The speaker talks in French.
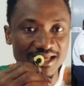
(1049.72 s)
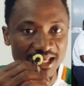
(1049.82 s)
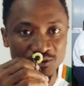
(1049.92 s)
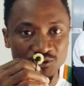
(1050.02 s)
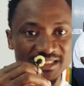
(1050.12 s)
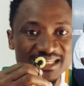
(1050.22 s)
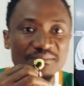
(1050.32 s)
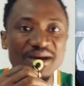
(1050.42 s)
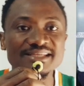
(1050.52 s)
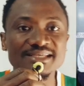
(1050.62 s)
et aussi les
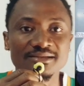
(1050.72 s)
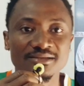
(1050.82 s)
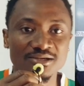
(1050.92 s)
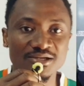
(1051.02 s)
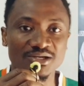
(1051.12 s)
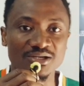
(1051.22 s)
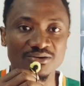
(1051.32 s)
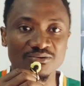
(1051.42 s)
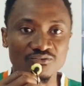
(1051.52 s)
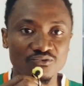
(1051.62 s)
Maliens,
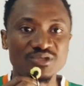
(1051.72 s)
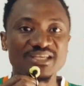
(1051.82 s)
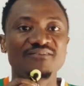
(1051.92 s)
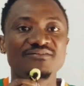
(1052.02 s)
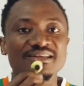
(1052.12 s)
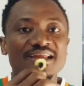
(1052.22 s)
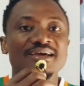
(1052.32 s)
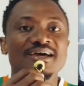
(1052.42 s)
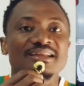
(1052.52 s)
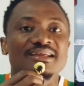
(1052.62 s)
vous qui avez
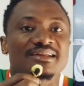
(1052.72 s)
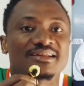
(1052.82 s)
les,